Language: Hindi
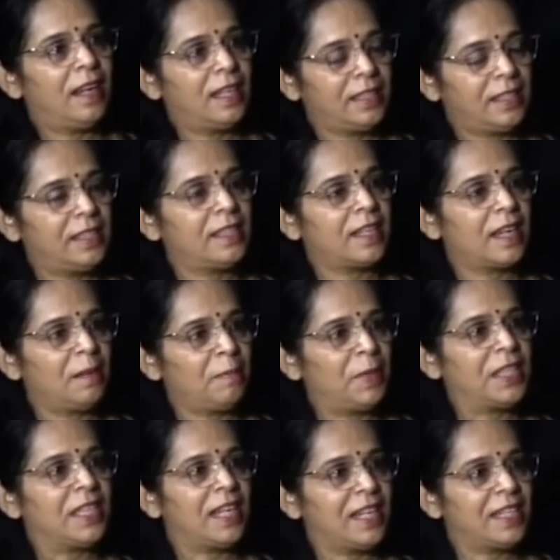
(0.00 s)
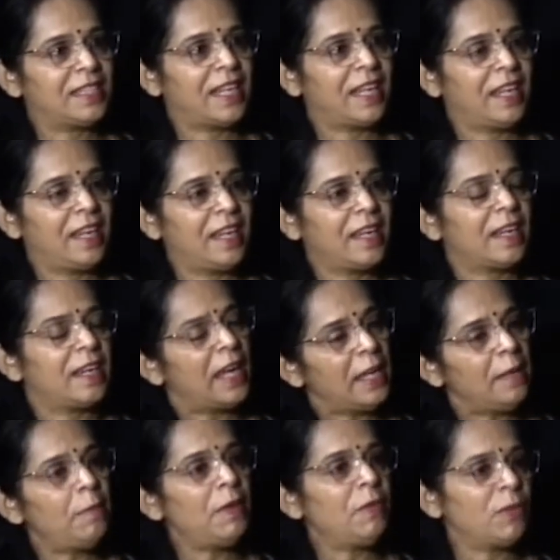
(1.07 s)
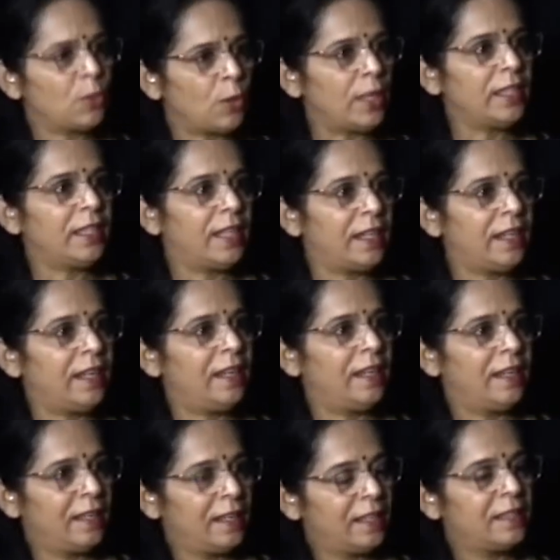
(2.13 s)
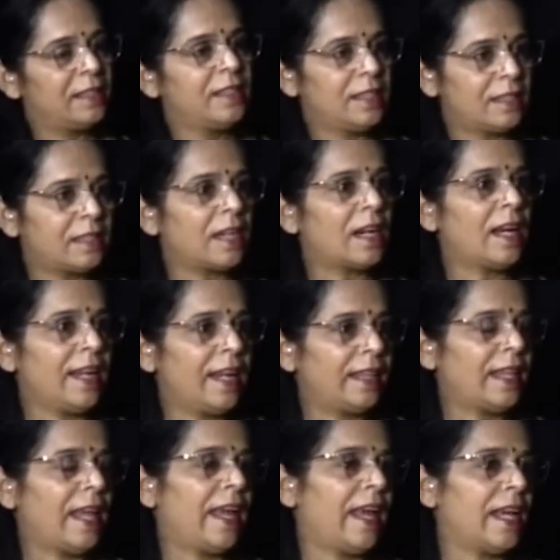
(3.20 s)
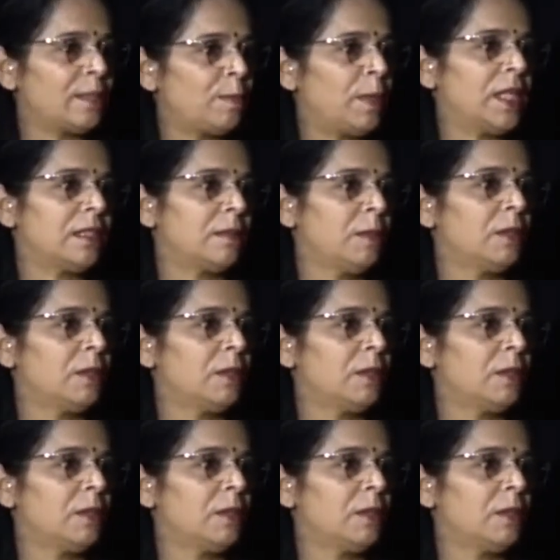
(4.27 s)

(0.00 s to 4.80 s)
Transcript: अच्छी जगह पे जाना चाहिए कहीं भी वो ज्वाइन करे जिस जगह रहता है आसपास में